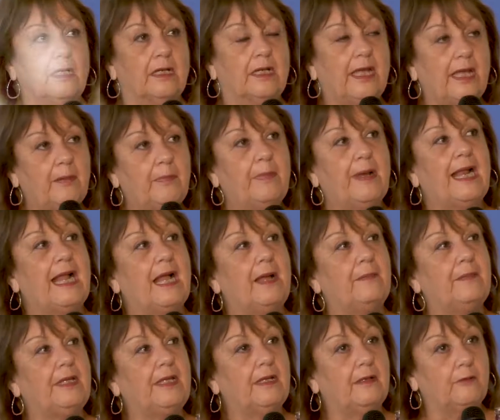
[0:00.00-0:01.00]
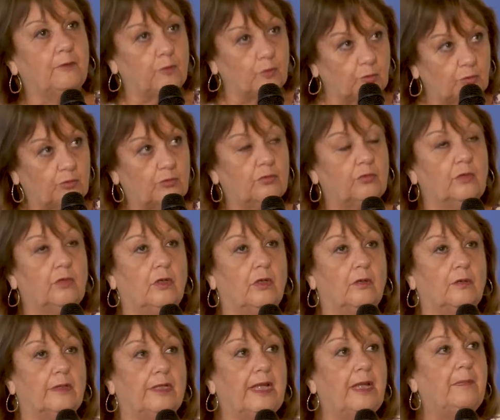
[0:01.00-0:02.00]
¿Qué es para mí el
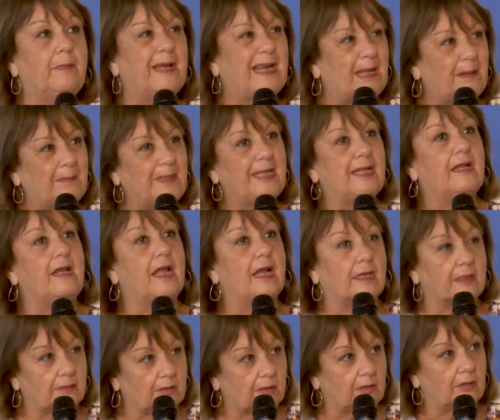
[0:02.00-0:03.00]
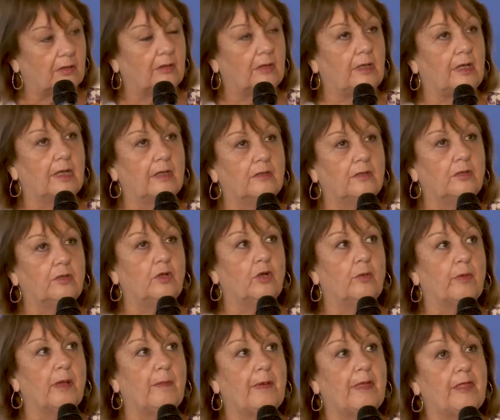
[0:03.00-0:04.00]
futuro? ¿Qué es para mí el éxito? El éxito
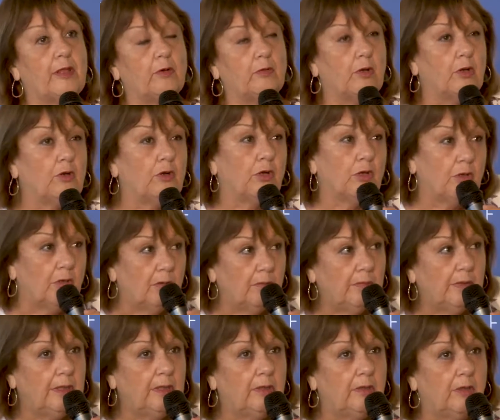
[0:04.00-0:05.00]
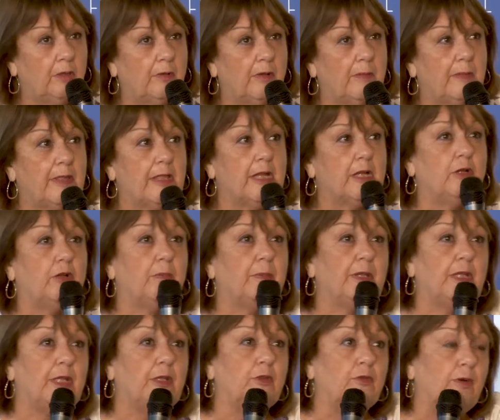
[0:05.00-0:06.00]
lo voy a medir en lo económico, lo voy a medir en lo
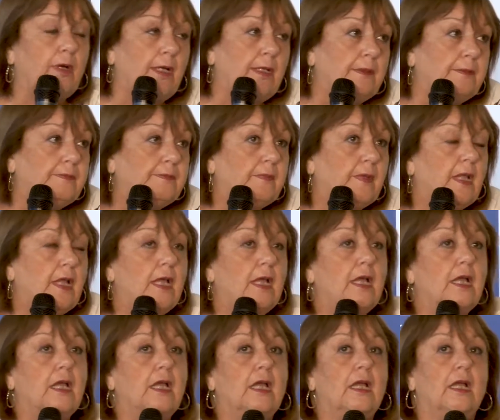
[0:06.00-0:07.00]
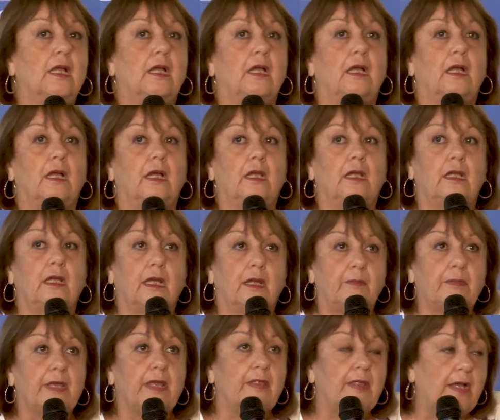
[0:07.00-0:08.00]
espiritual. Eh,
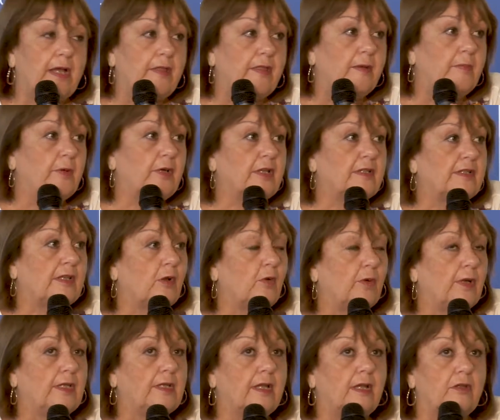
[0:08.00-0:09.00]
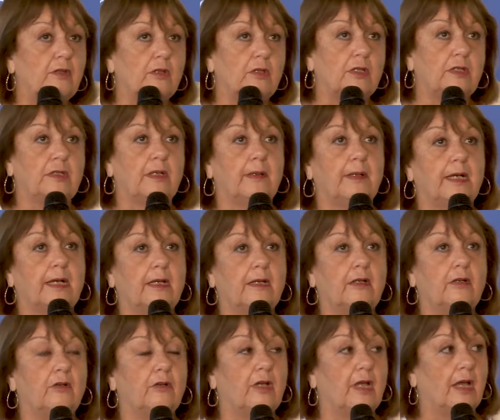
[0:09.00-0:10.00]
a mi edad y después de 50 años de
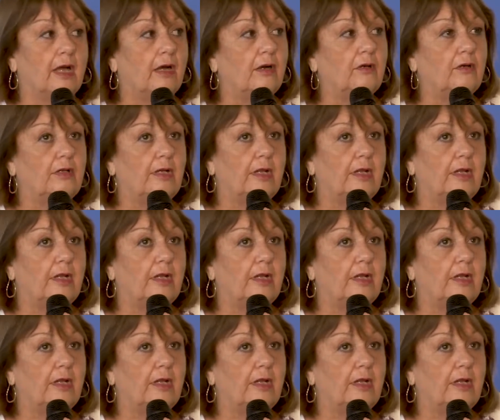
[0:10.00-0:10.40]
trabajar en lo que hago,